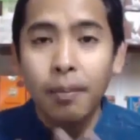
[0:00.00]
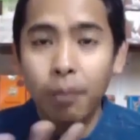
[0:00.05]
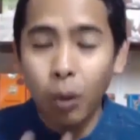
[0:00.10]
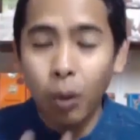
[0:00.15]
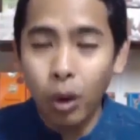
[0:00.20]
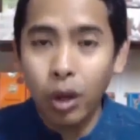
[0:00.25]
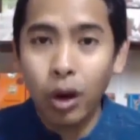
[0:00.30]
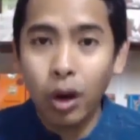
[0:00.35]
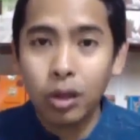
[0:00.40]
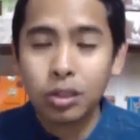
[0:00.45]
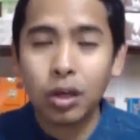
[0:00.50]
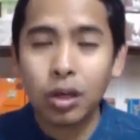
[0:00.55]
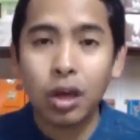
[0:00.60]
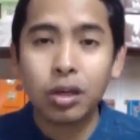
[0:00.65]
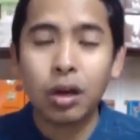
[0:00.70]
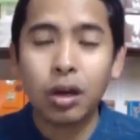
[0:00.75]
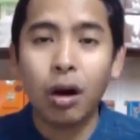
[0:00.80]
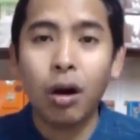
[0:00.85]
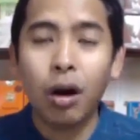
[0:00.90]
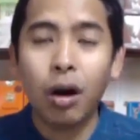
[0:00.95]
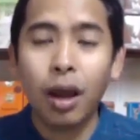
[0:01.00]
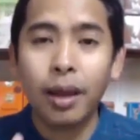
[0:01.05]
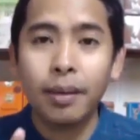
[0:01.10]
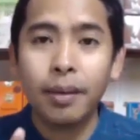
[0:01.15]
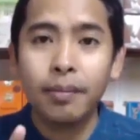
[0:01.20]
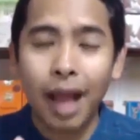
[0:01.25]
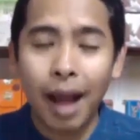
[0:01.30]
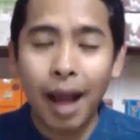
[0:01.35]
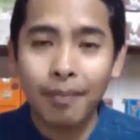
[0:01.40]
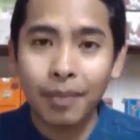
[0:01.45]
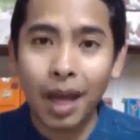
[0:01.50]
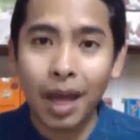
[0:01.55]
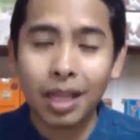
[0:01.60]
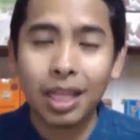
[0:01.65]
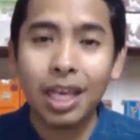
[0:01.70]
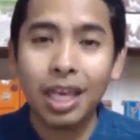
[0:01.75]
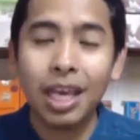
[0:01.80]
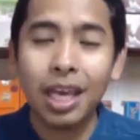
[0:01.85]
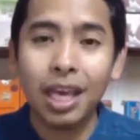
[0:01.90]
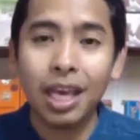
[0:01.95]
ปุ๋ยของจอนคอย ทำหน้า
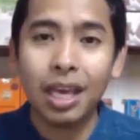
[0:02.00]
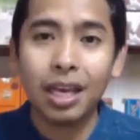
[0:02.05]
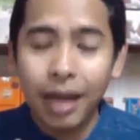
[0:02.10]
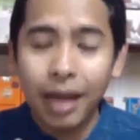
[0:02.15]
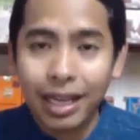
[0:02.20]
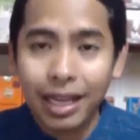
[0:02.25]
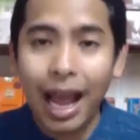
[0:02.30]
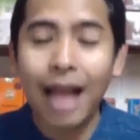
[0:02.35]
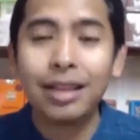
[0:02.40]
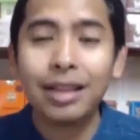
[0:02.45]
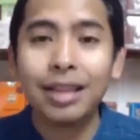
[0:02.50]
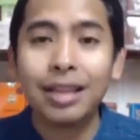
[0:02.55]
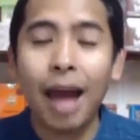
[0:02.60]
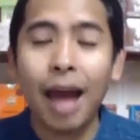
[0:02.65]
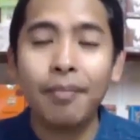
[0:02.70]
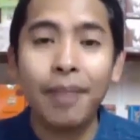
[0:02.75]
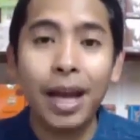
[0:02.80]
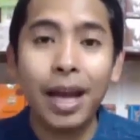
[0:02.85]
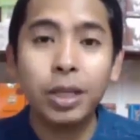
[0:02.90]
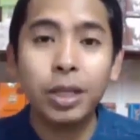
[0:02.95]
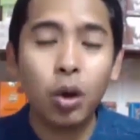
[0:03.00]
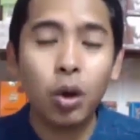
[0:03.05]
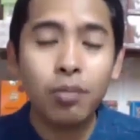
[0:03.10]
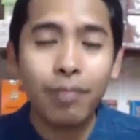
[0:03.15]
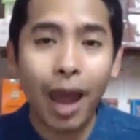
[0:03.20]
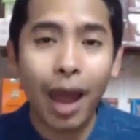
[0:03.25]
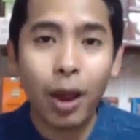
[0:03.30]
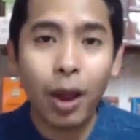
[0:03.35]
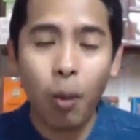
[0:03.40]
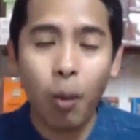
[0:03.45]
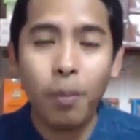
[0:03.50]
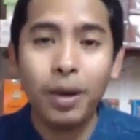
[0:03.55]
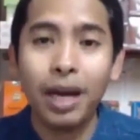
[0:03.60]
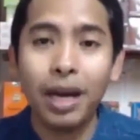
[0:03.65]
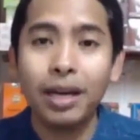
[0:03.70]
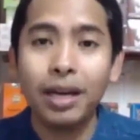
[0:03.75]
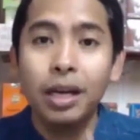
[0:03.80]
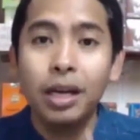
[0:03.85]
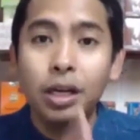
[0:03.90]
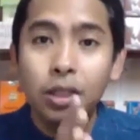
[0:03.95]
ที่ในการทำให้ต้นไม้ของเพื่
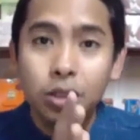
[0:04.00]
อน